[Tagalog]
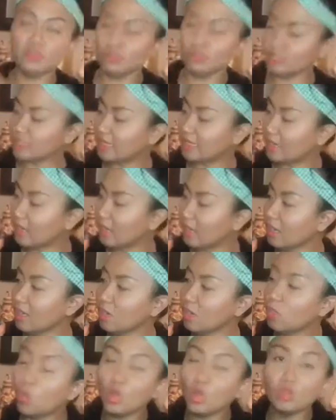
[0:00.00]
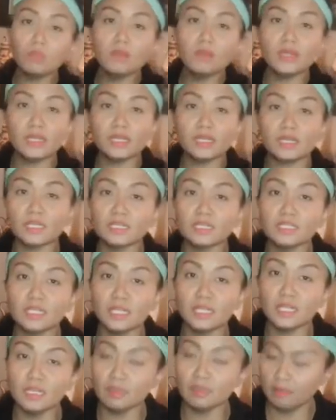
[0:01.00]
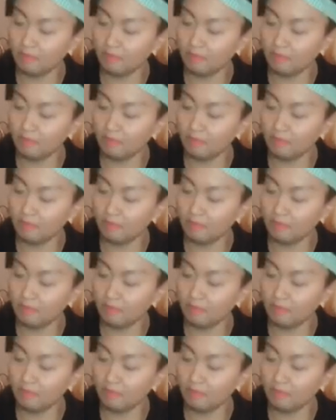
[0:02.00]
sa Walmart kasi